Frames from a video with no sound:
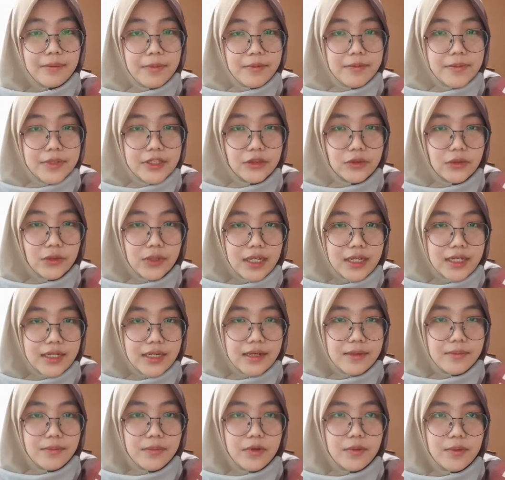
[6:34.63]
Pembentukan
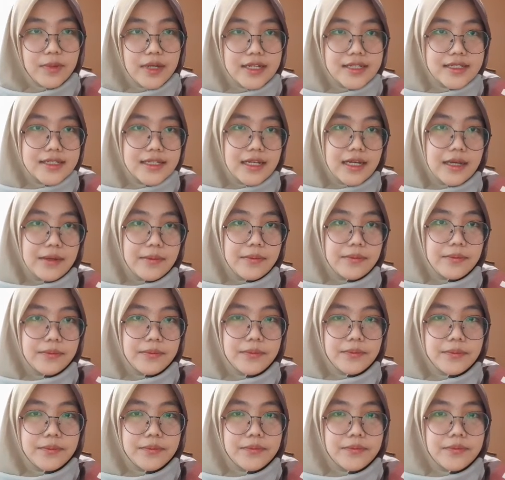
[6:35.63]
dan perubahan sikap.
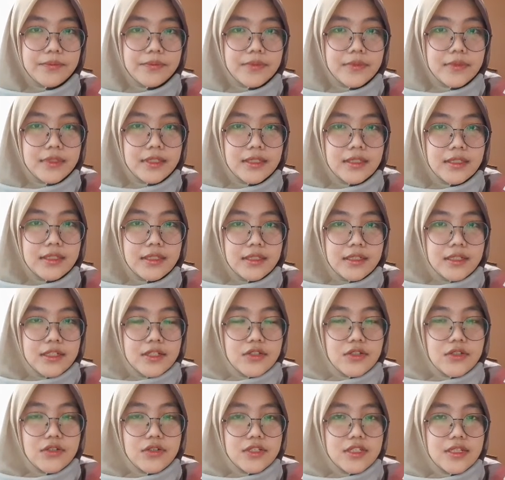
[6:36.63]

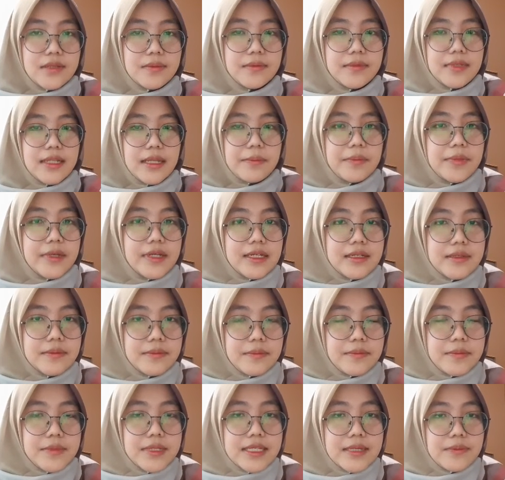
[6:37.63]
Joseph Klepper
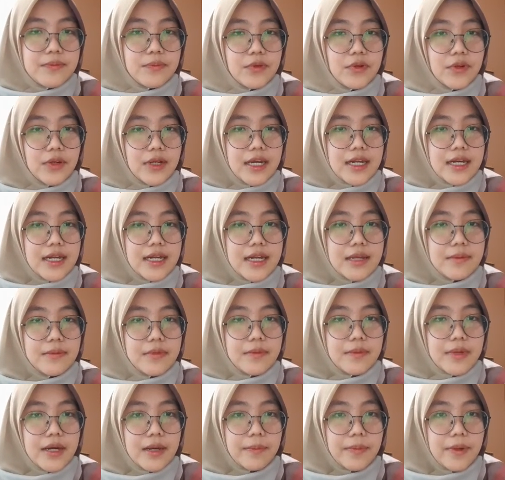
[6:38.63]
menyimpulkan ada
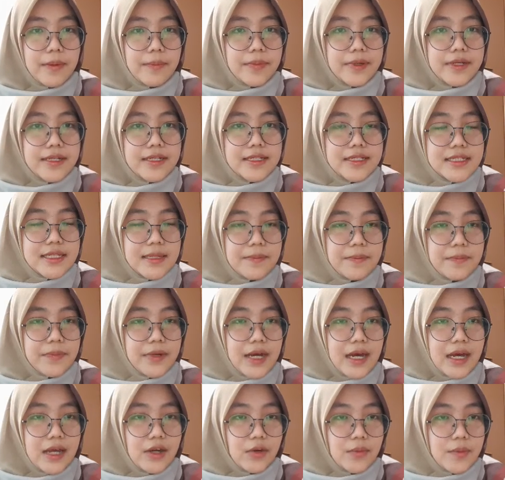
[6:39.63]
beberapa prinsip
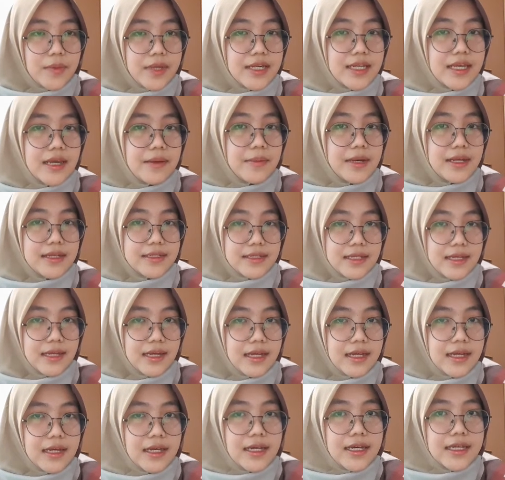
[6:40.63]
pengaruh media
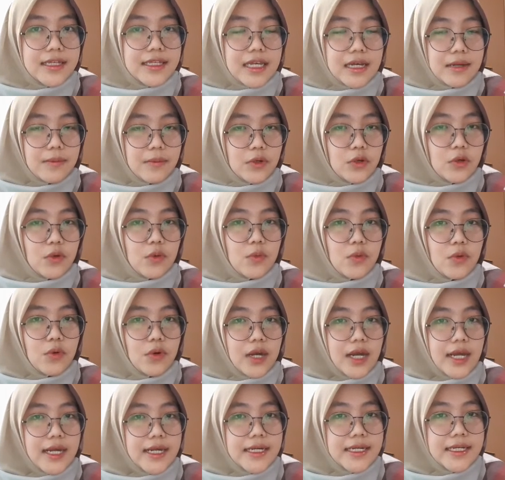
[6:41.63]
massa yang
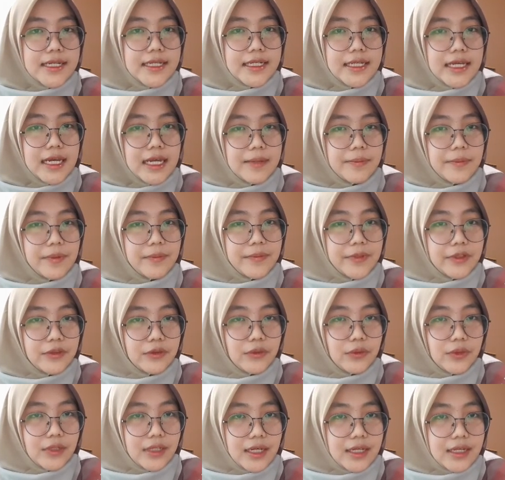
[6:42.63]
berhubungan dengan
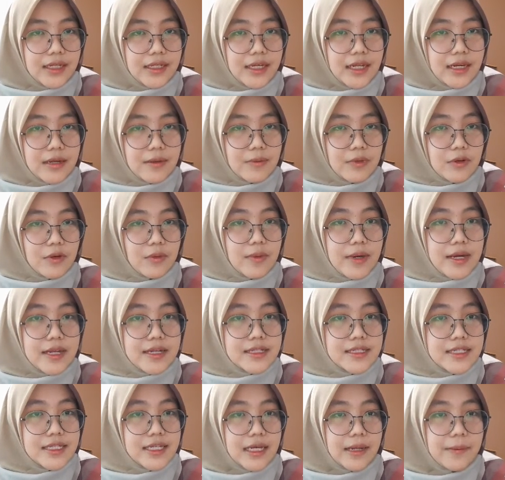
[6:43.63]
pembentukan dan
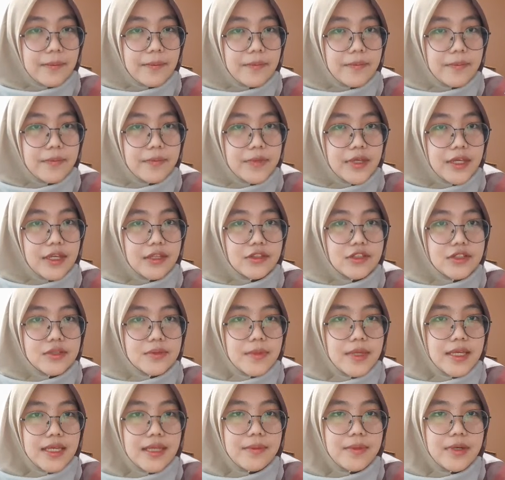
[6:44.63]
perubahan sikap, yaitu
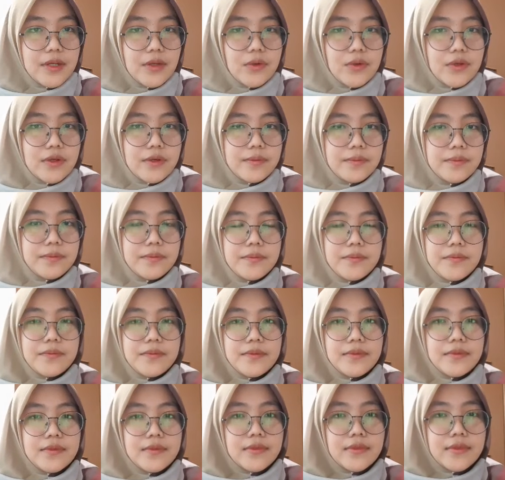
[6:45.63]
sebagai berikut.
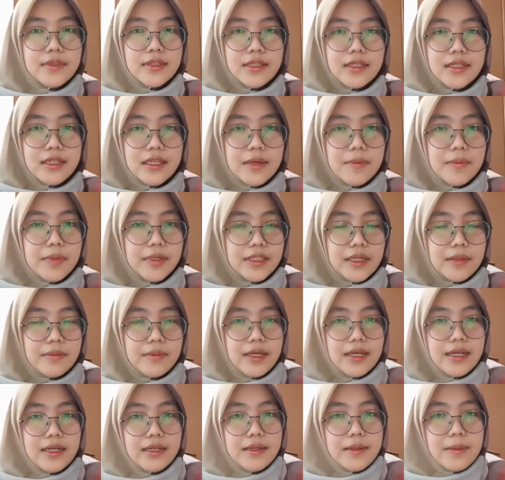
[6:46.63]
Yang
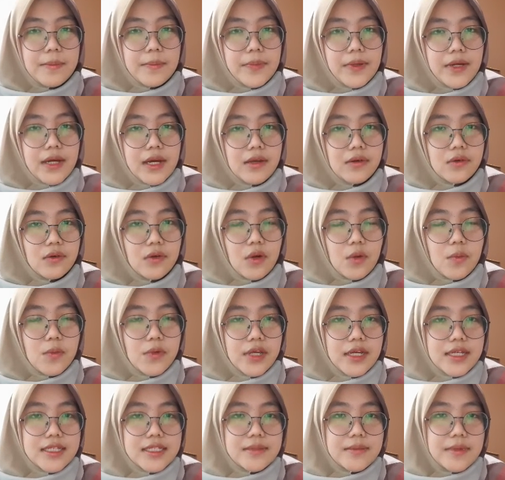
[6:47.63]
pertama, pengaruh
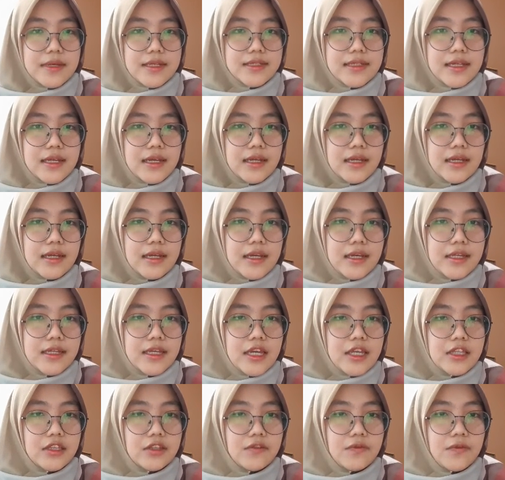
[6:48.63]
komunikasi massa,
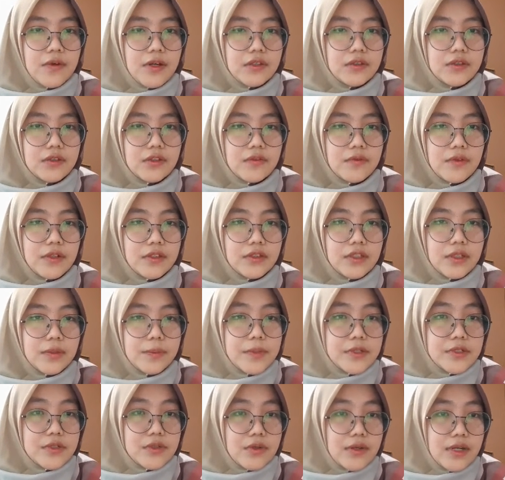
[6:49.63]
yaitu faktor-faktor
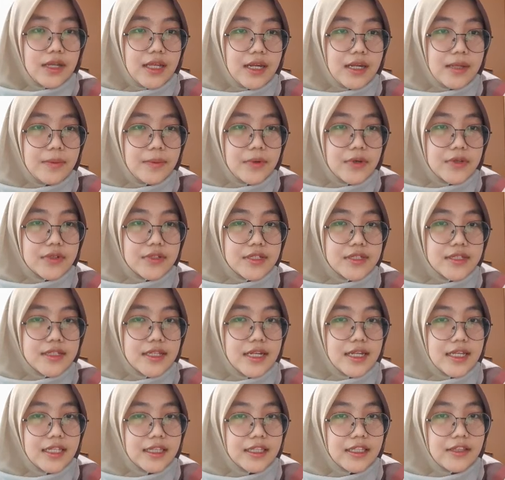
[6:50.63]
personal, proses
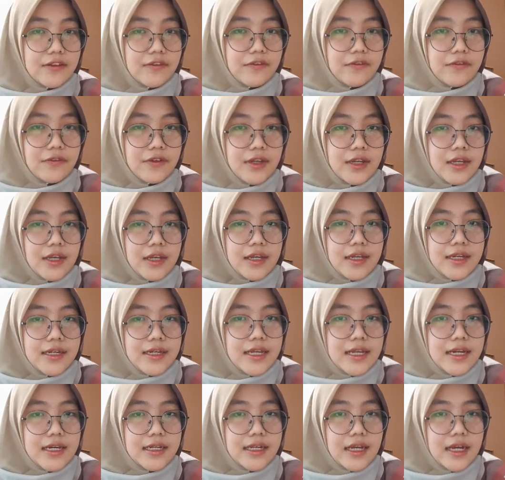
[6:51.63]
selektif,
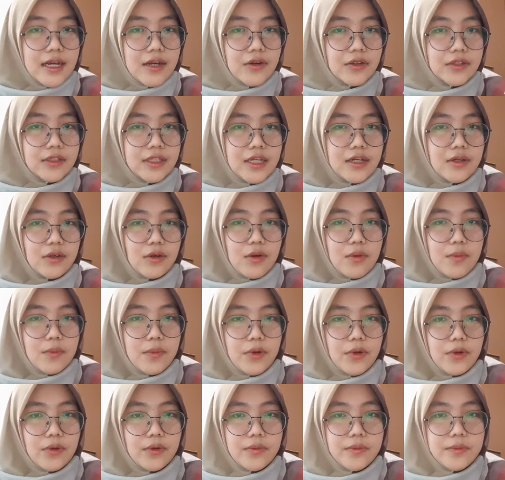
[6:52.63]
dan keanggotaan
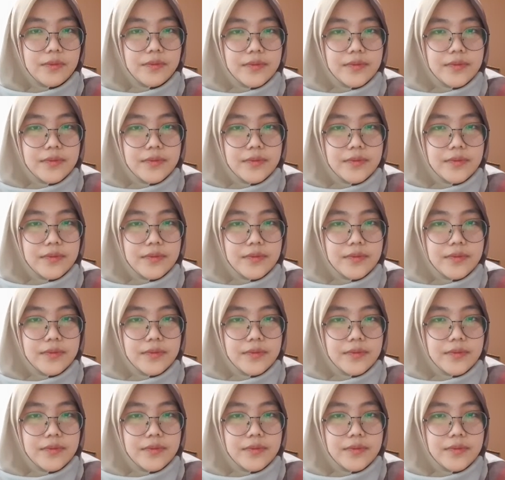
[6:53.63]
kelompok.